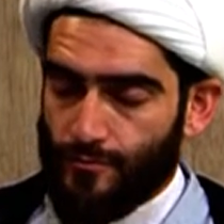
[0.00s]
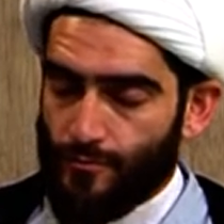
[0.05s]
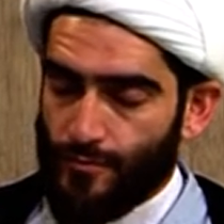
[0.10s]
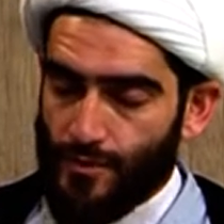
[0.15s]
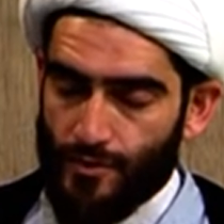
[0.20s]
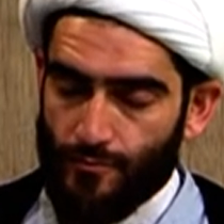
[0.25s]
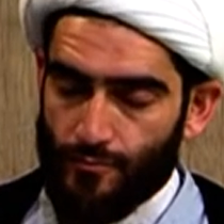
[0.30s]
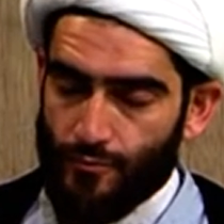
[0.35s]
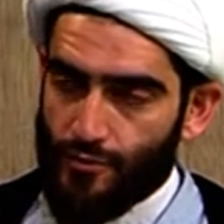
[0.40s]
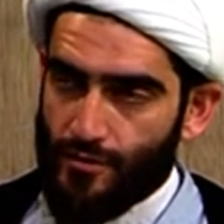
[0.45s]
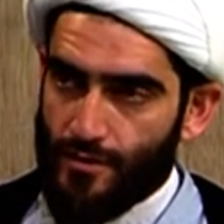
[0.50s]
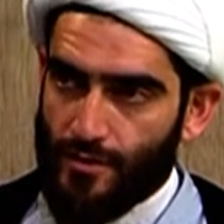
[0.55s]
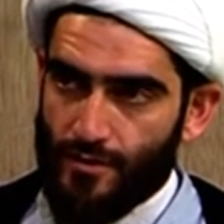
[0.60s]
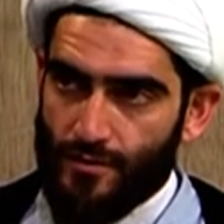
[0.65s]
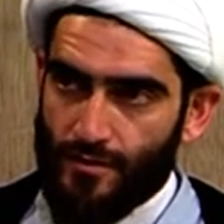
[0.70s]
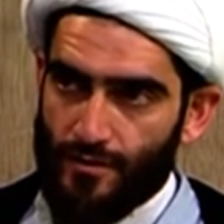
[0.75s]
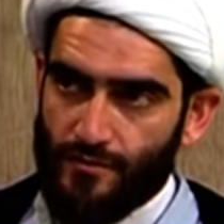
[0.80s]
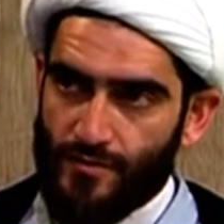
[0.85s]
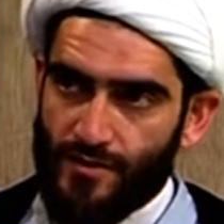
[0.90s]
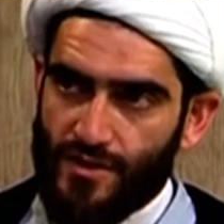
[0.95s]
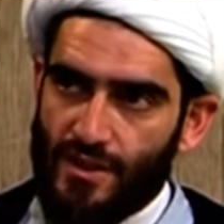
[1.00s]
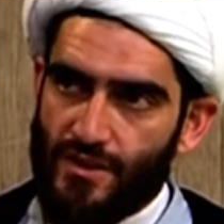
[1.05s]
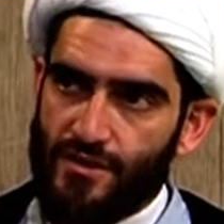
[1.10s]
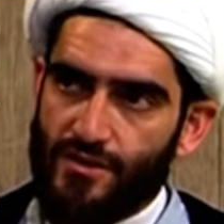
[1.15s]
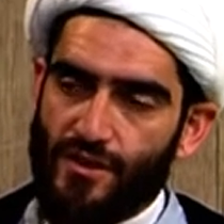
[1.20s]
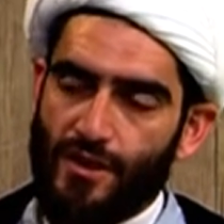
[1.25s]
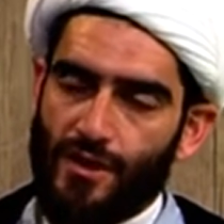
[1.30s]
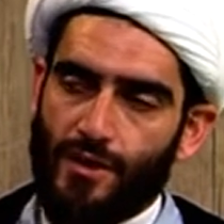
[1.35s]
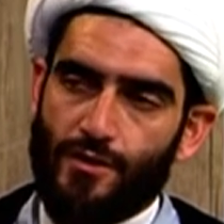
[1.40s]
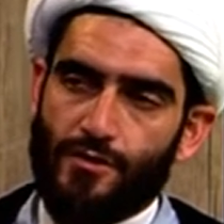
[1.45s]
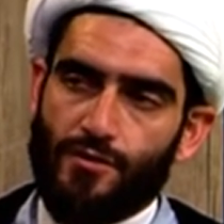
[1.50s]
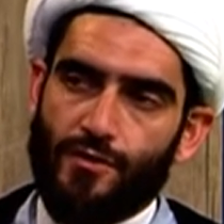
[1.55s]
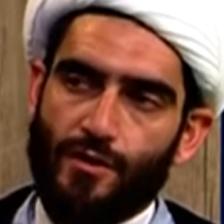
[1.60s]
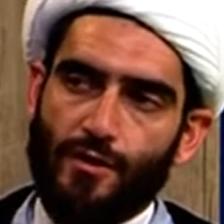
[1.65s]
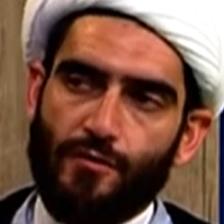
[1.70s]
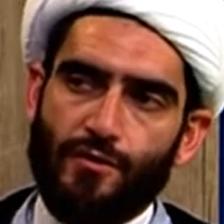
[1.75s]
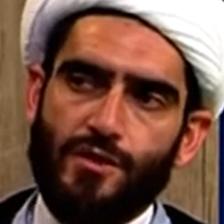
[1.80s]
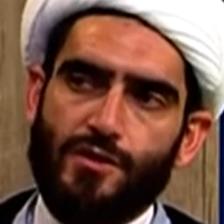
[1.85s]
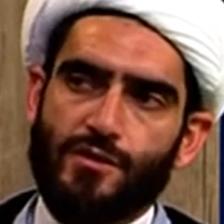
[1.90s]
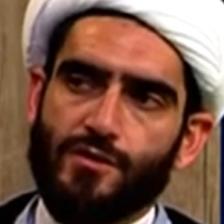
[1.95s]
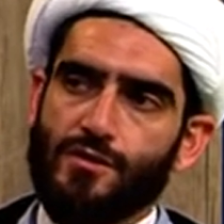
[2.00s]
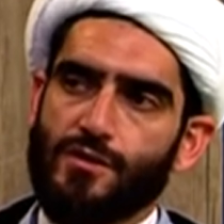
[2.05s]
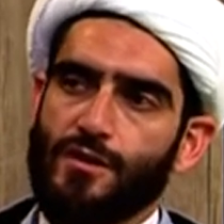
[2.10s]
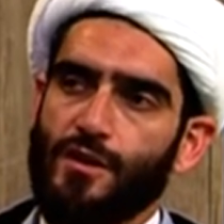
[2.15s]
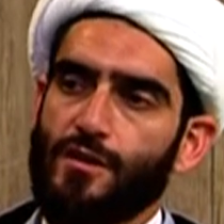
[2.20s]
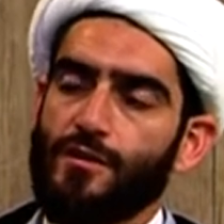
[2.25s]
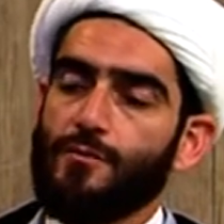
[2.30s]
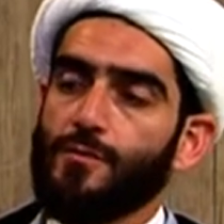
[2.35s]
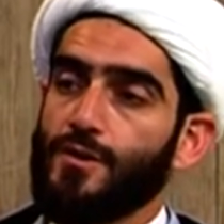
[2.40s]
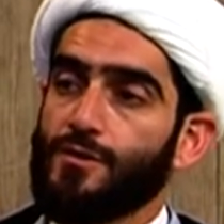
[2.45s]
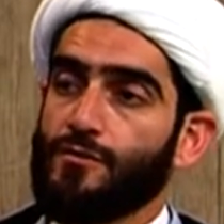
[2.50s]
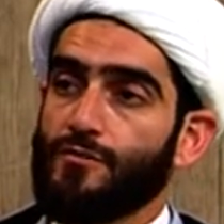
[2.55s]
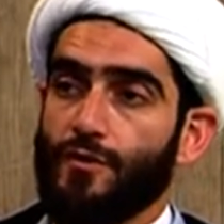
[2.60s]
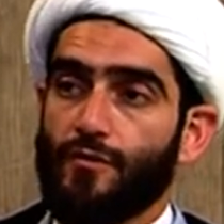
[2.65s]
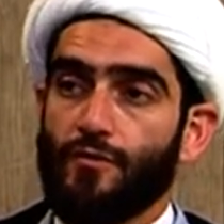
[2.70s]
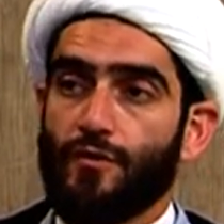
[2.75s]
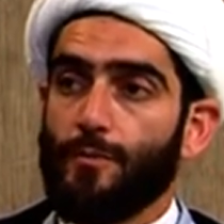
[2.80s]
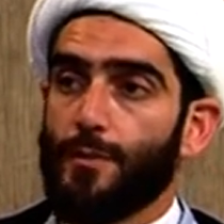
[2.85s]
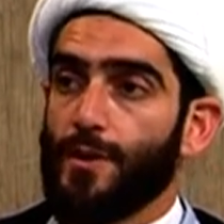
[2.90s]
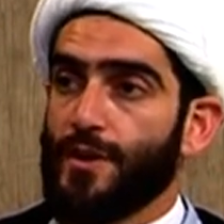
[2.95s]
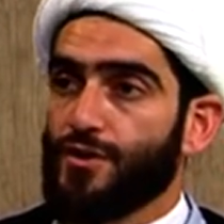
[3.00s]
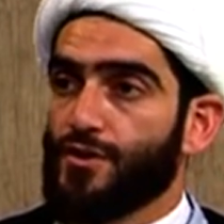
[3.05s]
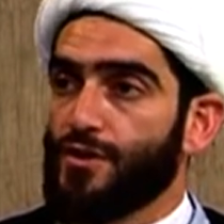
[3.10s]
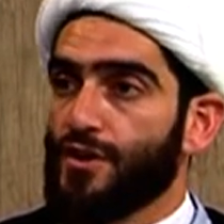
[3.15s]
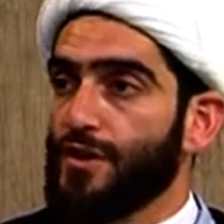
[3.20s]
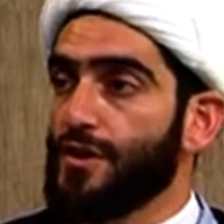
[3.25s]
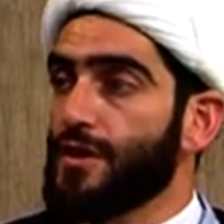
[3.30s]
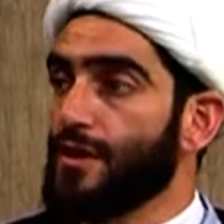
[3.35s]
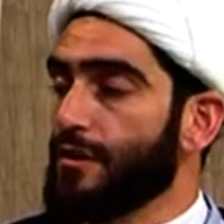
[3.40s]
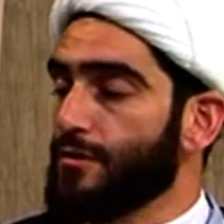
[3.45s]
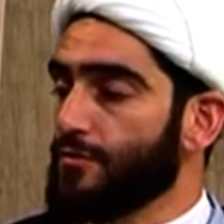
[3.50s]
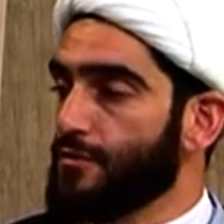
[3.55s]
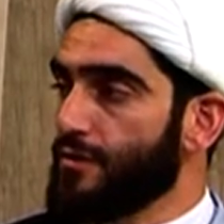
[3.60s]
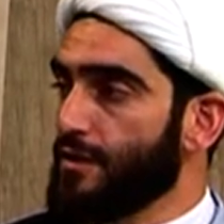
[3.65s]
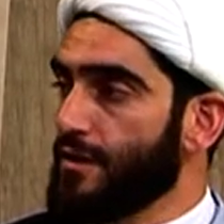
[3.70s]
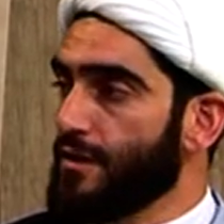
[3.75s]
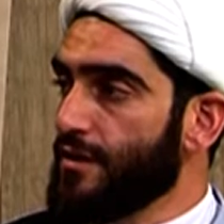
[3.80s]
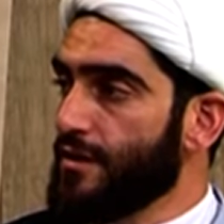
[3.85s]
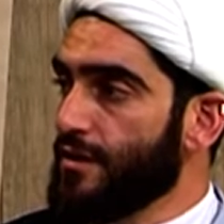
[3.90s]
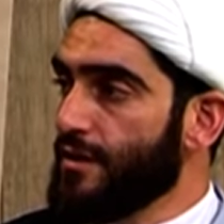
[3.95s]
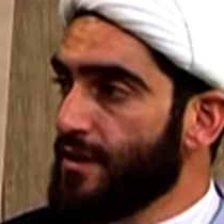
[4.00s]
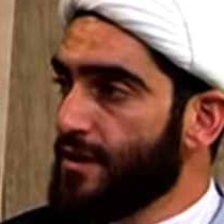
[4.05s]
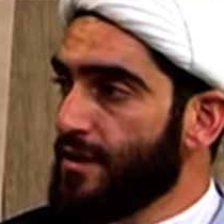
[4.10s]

Потому что все деяния человеческие, они имеют свое воплощение, которое